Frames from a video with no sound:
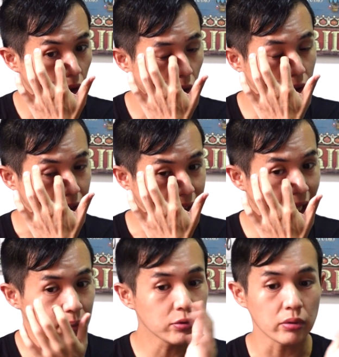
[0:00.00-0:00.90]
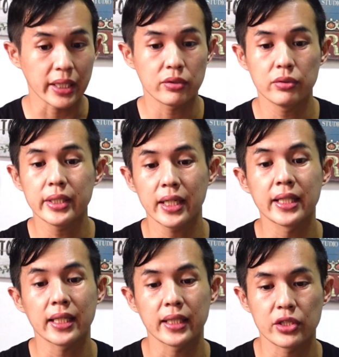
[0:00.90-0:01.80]
これでだいぶとね、クリアに
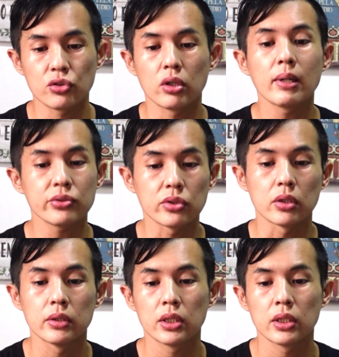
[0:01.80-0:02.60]
なってきちょります。